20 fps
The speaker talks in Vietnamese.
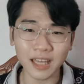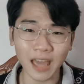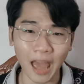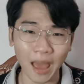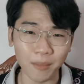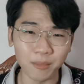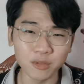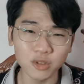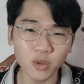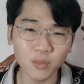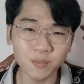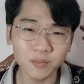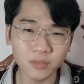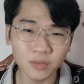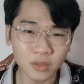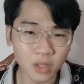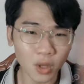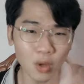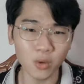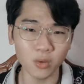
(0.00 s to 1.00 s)
cảm xúc
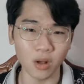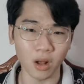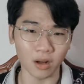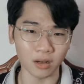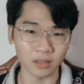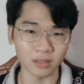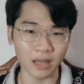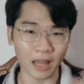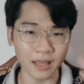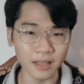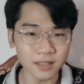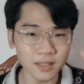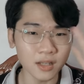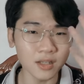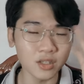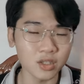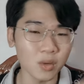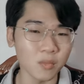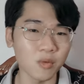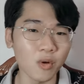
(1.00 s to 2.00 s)
tiêu cực nảy
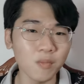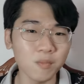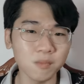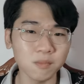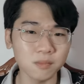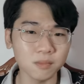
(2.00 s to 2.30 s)
sinh trong lúc